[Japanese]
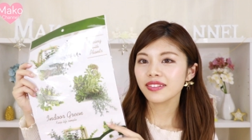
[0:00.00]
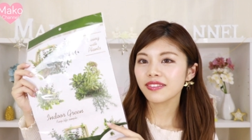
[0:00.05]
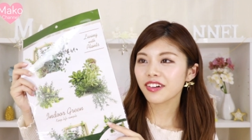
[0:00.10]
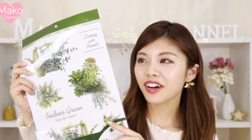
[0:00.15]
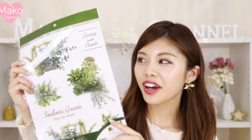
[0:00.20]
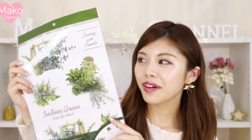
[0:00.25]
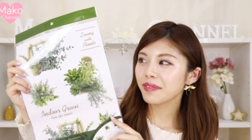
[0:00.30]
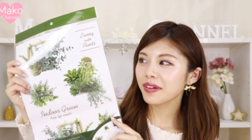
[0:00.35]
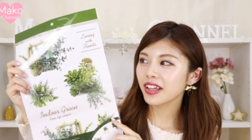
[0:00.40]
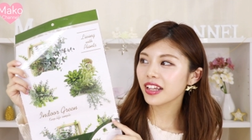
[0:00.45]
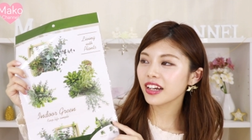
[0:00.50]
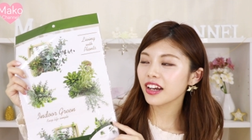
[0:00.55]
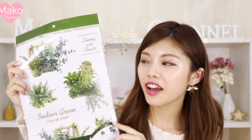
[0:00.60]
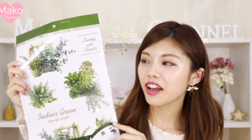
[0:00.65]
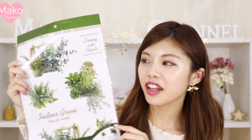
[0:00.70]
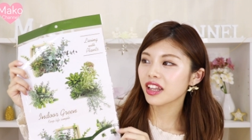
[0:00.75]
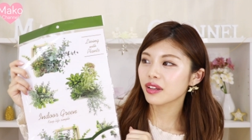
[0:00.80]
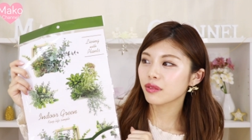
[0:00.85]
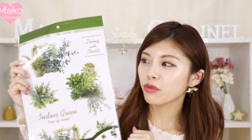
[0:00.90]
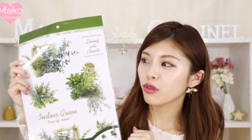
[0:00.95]
まあ、壁以
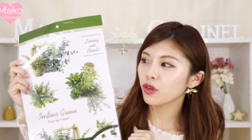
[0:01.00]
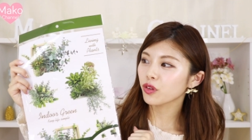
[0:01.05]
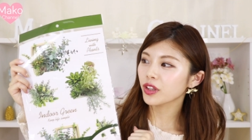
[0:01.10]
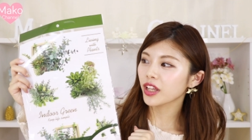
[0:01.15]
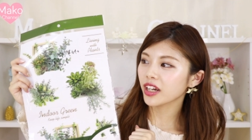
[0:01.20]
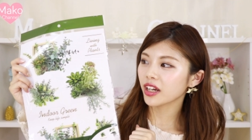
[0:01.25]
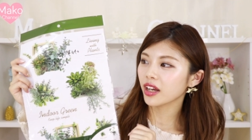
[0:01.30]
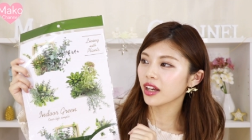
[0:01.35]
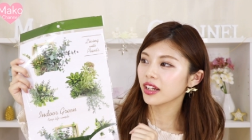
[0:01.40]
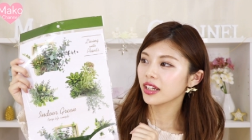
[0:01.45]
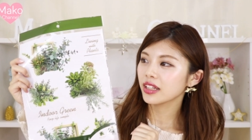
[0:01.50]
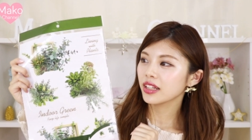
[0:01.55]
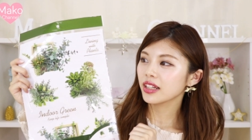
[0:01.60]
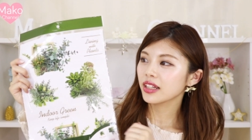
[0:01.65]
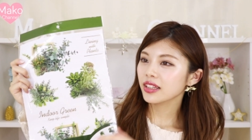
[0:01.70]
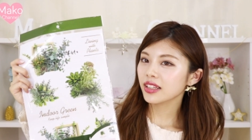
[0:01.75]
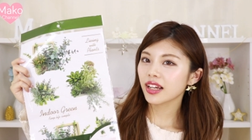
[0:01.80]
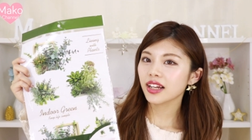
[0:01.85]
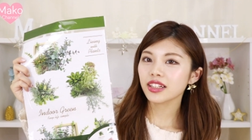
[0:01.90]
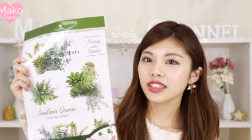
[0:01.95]
外にもなんか
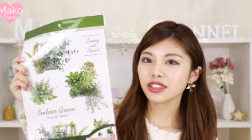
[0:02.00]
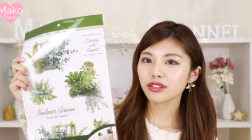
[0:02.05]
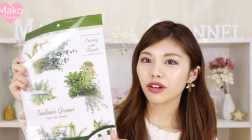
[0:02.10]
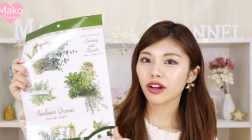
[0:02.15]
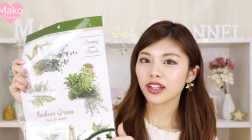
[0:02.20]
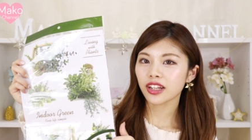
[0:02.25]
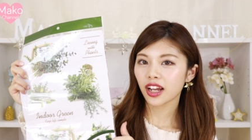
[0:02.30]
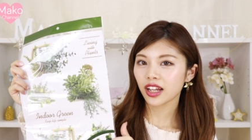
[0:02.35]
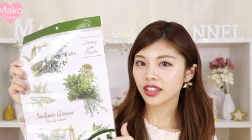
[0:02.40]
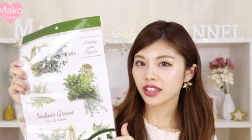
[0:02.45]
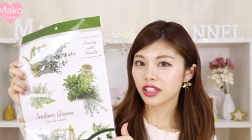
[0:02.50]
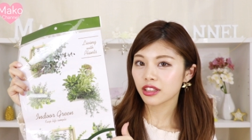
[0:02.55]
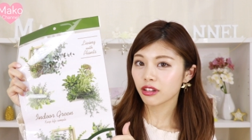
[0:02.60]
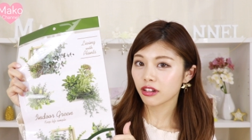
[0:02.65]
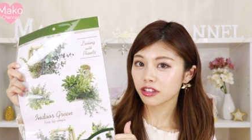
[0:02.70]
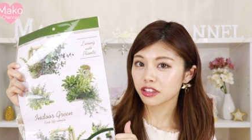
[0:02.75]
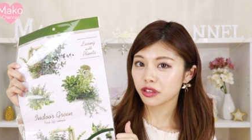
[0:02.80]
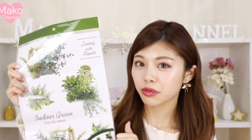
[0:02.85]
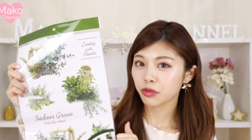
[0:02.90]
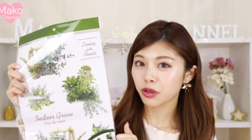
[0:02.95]
タンスとかに貼ったり
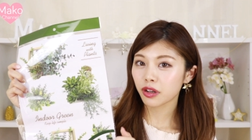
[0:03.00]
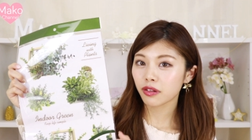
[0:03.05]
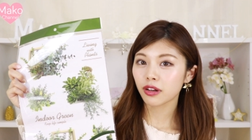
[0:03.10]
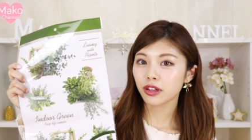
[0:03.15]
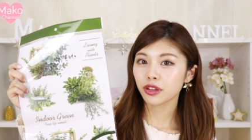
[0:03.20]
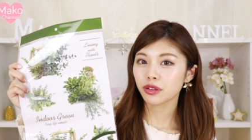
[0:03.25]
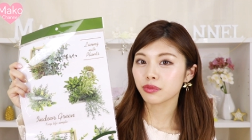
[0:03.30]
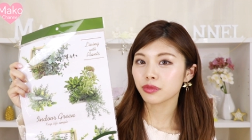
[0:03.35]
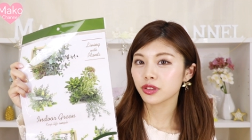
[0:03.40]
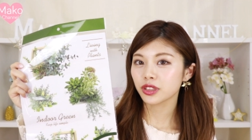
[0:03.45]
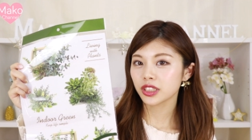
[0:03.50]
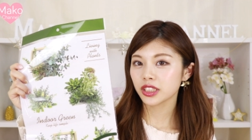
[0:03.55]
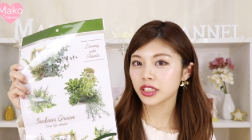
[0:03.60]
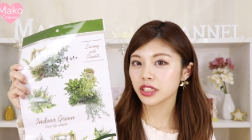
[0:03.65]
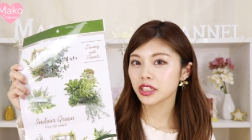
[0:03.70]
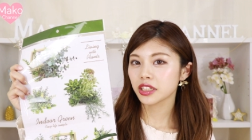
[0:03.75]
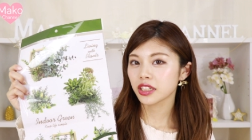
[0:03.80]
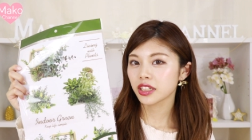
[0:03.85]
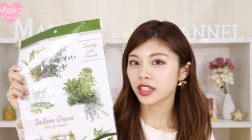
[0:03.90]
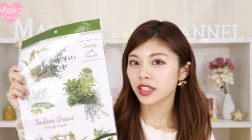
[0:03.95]
とかしても可愛いと思う
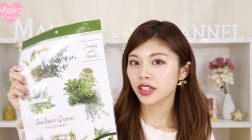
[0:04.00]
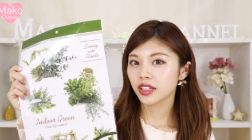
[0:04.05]
し